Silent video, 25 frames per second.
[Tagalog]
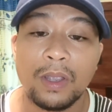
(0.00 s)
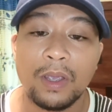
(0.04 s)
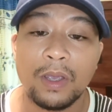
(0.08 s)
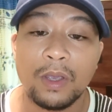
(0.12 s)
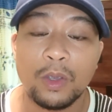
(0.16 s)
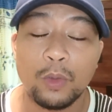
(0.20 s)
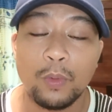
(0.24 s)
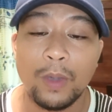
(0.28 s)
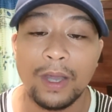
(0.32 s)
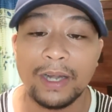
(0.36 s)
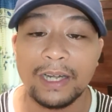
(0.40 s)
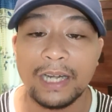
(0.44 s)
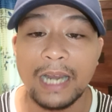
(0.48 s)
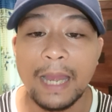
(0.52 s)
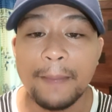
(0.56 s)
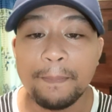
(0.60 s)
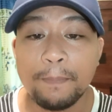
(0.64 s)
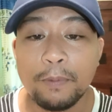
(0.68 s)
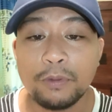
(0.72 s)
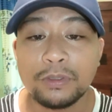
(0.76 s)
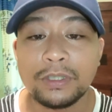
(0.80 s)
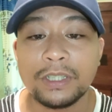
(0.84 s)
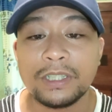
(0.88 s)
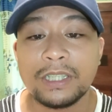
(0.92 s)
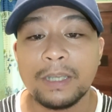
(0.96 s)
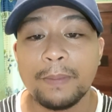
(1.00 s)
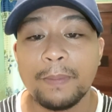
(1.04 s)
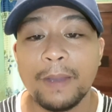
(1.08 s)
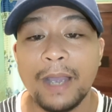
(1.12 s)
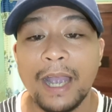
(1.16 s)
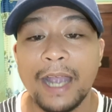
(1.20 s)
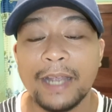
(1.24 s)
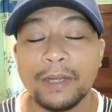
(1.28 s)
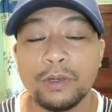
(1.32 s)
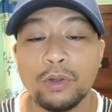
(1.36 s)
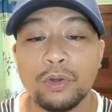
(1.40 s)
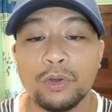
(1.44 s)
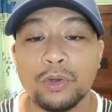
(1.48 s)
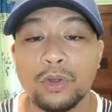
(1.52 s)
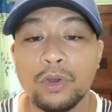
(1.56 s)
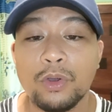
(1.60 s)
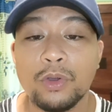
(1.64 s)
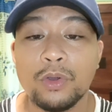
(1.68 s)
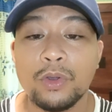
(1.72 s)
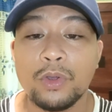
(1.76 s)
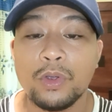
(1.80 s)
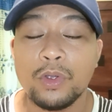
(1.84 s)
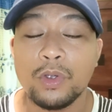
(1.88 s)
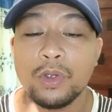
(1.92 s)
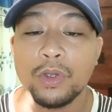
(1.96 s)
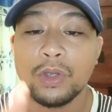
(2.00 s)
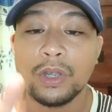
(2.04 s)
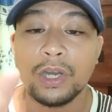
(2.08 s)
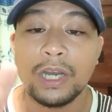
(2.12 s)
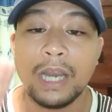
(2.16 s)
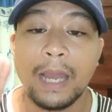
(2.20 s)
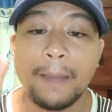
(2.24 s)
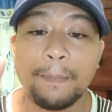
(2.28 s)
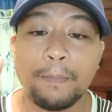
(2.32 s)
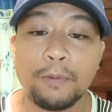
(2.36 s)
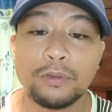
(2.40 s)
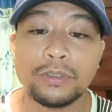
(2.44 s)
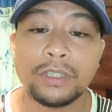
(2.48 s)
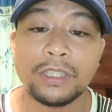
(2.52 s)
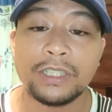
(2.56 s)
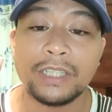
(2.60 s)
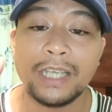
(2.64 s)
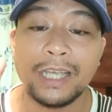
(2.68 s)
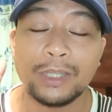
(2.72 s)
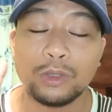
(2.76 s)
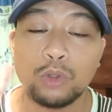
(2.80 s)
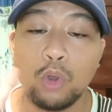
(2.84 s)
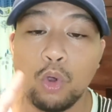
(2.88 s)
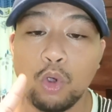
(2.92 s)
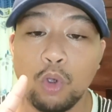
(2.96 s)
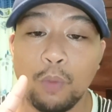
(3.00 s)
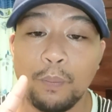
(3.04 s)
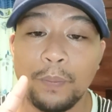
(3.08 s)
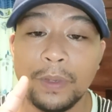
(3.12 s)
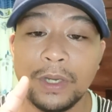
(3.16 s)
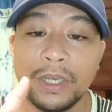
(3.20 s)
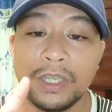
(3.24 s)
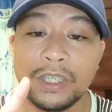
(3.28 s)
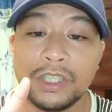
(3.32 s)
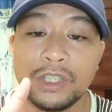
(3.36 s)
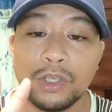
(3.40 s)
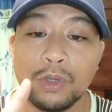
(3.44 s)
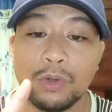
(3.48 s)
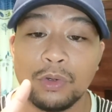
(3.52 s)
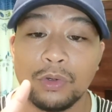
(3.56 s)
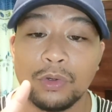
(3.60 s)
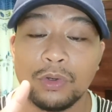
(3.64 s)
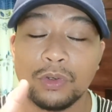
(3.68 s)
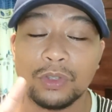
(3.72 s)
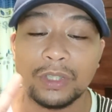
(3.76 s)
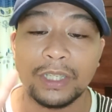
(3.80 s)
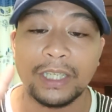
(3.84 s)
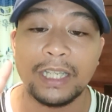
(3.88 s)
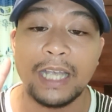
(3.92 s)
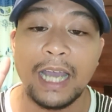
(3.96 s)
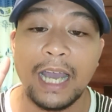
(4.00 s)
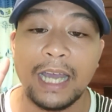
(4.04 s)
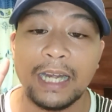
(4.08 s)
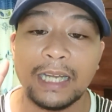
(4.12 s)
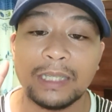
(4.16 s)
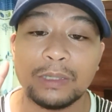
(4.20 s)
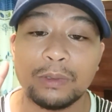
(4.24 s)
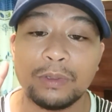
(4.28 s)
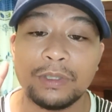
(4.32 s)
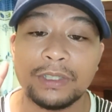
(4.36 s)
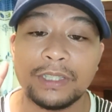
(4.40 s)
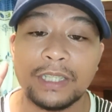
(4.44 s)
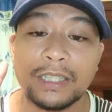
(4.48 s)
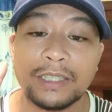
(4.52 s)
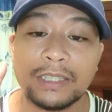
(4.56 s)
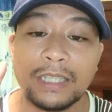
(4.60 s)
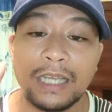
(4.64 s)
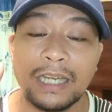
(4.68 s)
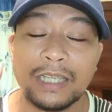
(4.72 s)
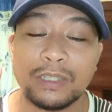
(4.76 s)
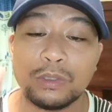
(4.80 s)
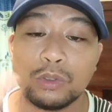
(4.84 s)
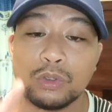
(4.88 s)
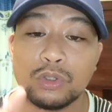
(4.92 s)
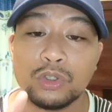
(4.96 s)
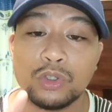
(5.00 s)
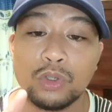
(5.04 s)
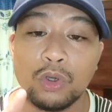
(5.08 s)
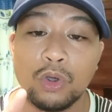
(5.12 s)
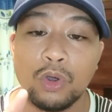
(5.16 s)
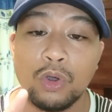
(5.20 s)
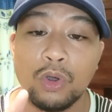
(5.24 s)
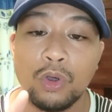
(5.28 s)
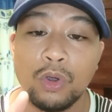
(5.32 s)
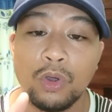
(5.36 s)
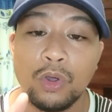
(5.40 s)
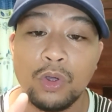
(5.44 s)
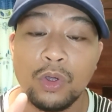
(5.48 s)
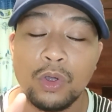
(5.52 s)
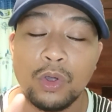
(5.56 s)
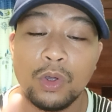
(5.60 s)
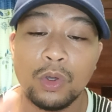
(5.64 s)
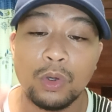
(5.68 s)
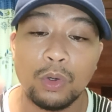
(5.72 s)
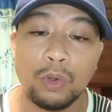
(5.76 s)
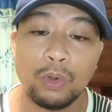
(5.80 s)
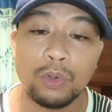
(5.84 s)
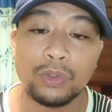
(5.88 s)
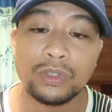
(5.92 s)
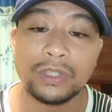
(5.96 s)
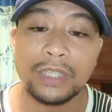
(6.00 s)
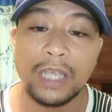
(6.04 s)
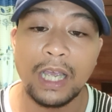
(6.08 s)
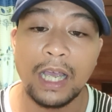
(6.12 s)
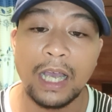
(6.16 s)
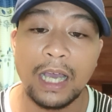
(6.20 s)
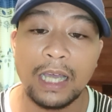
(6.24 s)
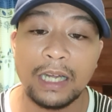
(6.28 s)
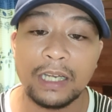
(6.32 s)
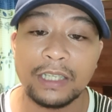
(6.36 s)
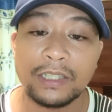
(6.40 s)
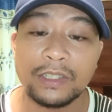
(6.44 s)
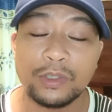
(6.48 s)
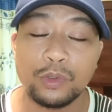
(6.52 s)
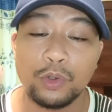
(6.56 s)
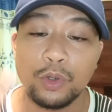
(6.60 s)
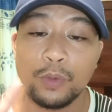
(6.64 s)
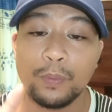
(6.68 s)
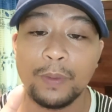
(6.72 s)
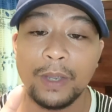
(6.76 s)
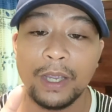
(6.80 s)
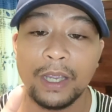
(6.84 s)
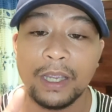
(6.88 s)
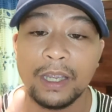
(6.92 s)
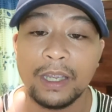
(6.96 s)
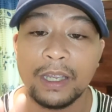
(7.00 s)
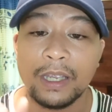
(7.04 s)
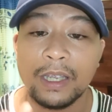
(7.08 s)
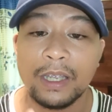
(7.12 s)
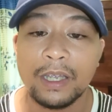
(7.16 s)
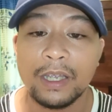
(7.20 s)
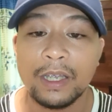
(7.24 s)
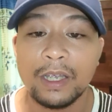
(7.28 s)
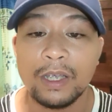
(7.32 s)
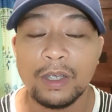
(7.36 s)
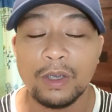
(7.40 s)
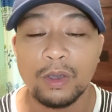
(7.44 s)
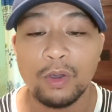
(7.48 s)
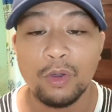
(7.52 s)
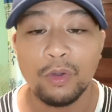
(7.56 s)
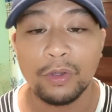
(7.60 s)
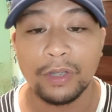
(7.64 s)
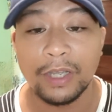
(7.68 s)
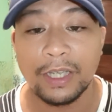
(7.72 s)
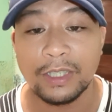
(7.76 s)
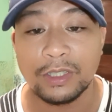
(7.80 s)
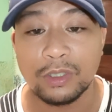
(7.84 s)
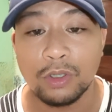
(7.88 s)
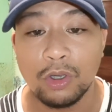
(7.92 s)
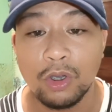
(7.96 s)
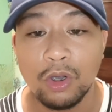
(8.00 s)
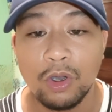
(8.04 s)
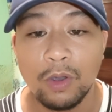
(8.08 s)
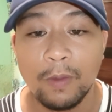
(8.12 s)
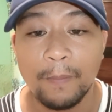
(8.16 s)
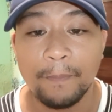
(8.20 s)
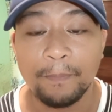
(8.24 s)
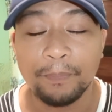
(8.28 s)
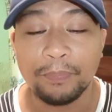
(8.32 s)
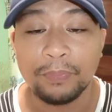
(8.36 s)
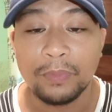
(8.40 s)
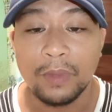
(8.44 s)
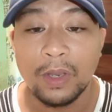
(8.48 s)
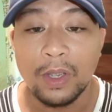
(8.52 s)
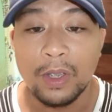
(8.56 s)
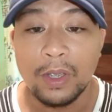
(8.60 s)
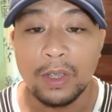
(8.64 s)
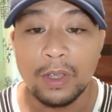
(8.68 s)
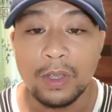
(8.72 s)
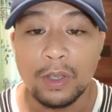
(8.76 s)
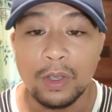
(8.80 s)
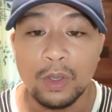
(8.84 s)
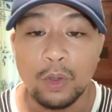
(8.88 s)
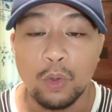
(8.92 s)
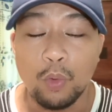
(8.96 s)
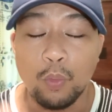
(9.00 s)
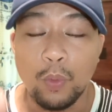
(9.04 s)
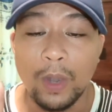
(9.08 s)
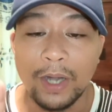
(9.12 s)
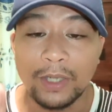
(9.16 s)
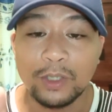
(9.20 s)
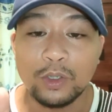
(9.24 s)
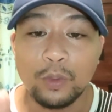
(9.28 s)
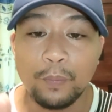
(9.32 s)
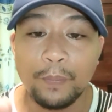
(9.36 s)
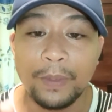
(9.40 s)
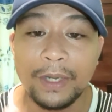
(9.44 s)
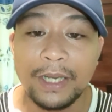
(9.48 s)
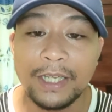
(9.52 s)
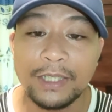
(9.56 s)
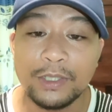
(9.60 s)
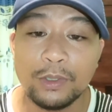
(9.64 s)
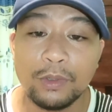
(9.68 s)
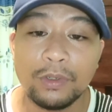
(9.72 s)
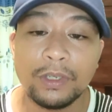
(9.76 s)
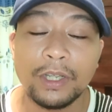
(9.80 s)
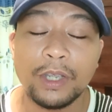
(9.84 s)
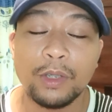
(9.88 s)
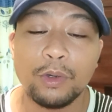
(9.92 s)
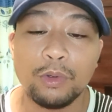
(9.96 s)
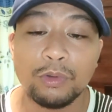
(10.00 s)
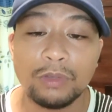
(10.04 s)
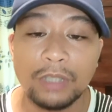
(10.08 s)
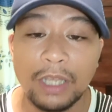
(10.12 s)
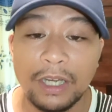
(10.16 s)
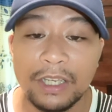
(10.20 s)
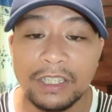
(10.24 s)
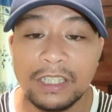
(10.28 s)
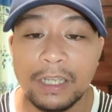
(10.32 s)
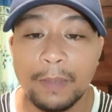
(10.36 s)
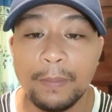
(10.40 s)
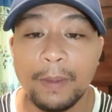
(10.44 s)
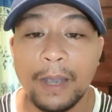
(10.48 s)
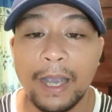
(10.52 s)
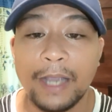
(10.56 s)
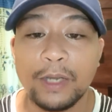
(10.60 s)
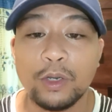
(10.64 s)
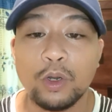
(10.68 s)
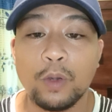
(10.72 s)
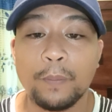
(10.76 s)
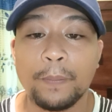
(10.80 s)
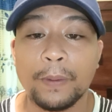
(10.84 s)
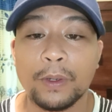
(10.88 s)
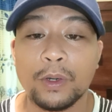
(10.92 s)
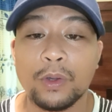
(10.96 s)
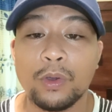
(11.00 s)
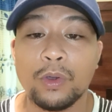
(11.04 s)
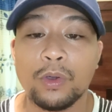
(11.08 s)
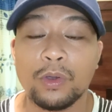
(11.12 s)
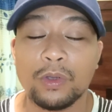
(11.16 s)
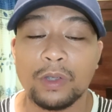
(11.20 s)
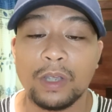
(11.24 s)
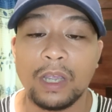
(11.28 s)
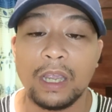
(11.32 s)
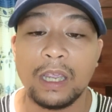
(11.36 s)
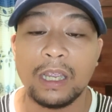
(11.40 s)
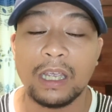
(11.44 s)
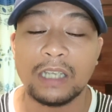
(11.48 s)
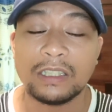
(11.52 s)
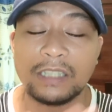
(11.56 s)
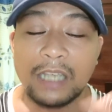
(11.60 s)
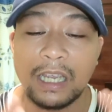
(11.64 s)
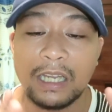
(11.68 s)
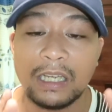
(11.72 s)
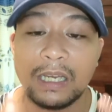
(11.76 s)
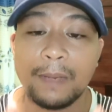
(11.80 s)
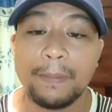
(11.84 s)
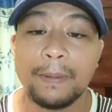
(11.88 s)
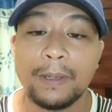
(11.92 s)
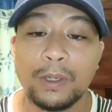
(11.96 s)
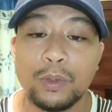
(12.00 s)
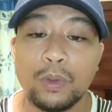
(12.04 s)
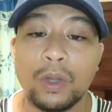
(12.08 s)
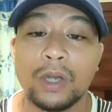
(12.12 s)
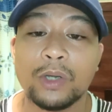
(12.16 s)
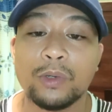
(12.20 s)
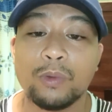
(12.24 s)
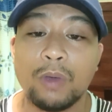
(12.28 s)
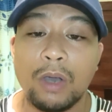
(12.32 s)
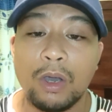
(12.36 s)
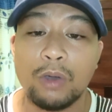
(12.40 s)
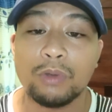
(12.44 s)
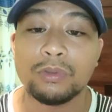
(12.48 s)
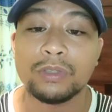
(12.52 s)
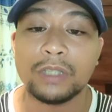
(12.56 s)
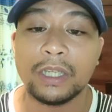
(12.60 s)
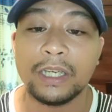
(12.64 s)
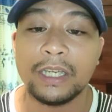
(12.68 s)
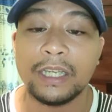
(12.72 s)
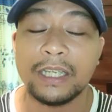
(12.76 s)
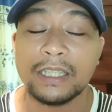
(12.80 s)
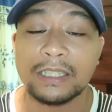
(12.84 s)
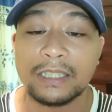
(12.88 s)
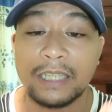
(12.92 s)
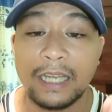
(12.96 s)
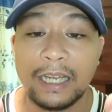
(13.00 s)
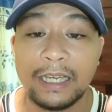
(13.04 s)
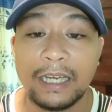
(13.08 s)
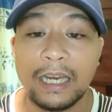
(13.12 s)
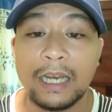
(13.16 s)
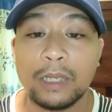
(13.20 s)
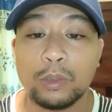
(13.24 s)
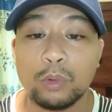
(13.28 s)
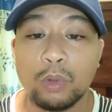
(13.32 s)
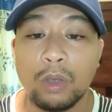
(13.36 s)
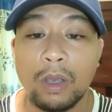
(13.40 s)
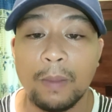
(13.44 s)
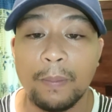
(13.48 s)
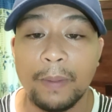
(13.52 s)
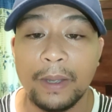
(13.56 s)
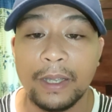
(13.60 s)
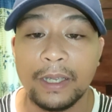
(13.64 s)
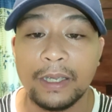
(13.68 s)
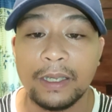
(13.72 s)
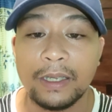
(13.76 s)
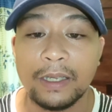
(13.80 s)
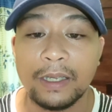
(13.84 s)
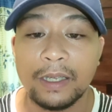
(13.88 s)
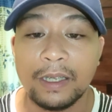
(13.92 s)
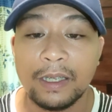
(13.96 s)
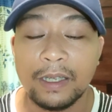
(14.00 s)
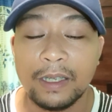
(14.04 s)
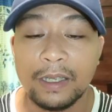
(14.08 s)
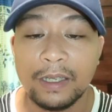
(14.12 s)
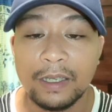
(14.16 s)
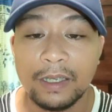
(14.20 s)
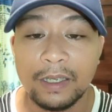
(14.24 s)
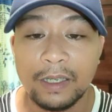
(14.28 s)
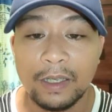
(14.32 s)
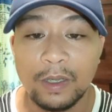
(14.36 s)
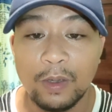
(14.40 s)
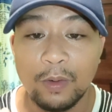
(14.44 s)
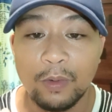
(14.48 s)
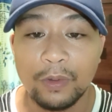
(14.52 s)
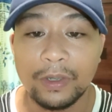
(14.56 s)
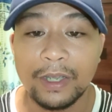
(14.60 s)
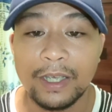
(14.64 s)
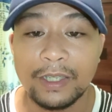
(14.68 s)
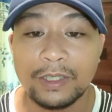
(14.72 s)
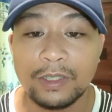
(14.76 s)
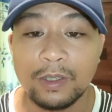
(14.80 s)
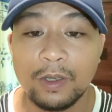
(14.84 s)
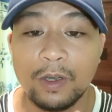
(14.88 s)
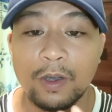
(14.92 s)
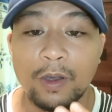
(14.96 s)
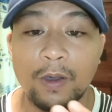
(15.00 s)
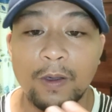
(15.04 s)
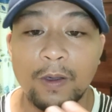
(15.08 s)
kuan lapos ni siya mga idol no Lapos si siya to kombinasyon. Tayaan na to ni siya sa alas 8 ug sa alas 9. Okay, so one combination ra gyud unta ni siya mga idol pero eh, sa individual duha unta ni slide nato gamay. Okay, so